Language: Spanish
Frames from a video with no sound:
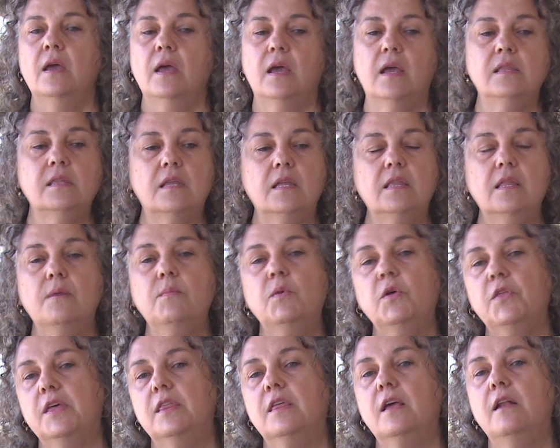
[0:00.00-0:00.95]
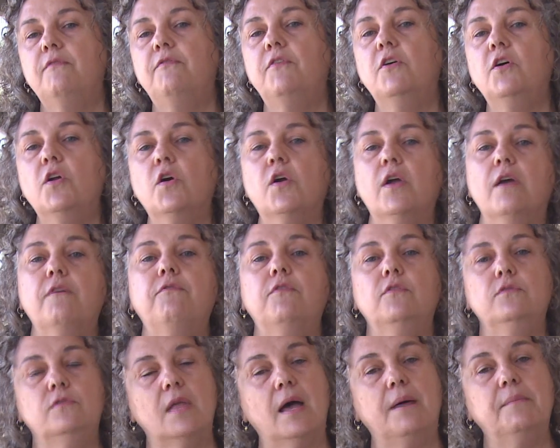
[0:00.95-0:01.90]
Entendemos desde el foro que es
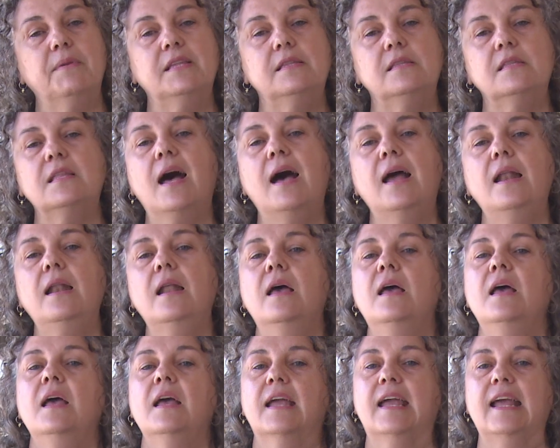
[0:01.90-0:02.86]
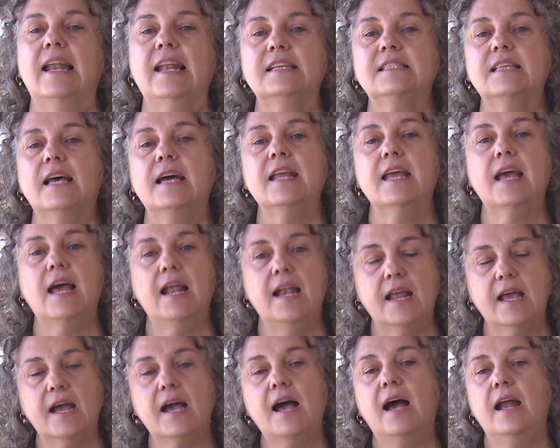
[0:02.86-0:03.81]
fundamental que las áreas
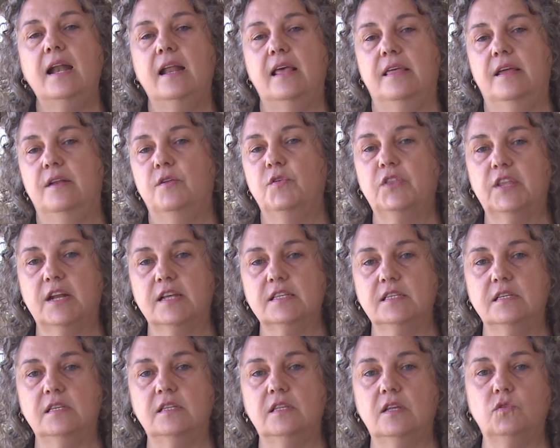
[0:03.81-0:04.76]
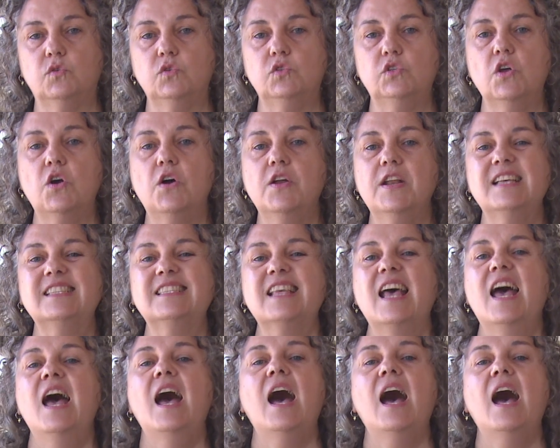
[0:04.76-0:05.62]
legales de nuestras instituciones